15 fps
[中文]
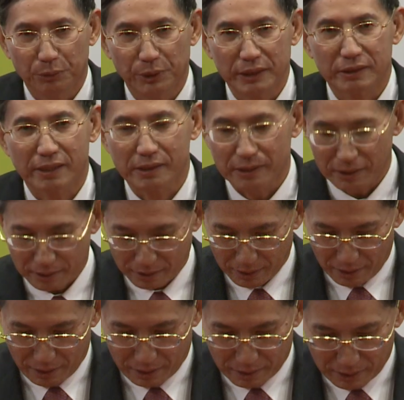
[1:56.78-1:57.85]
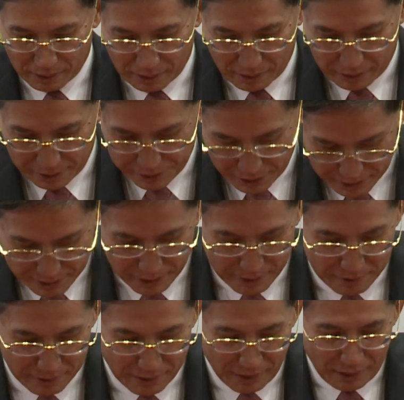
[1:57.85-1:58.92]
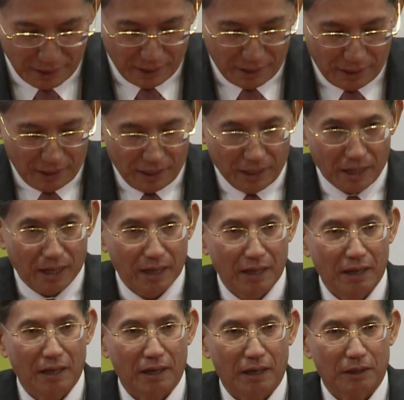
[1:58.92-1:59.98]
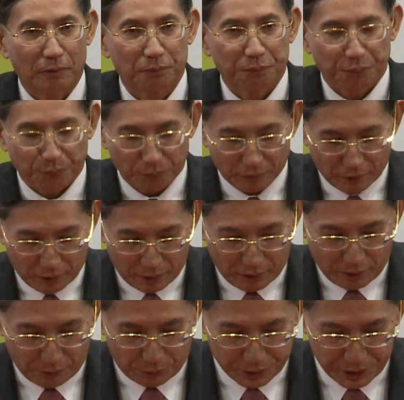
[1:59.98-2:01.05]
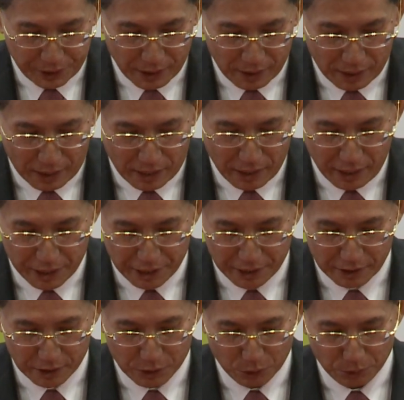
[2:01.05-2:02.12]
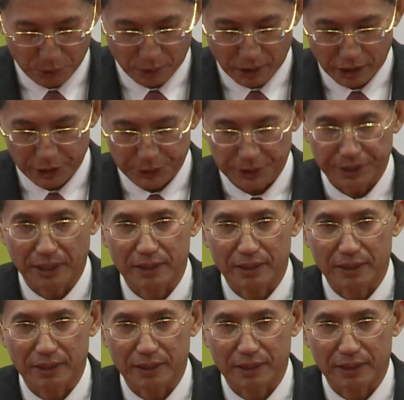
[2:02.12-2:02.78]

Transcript: 实至名归，我要特别向陈院士说一声辛苦了，谢谢你对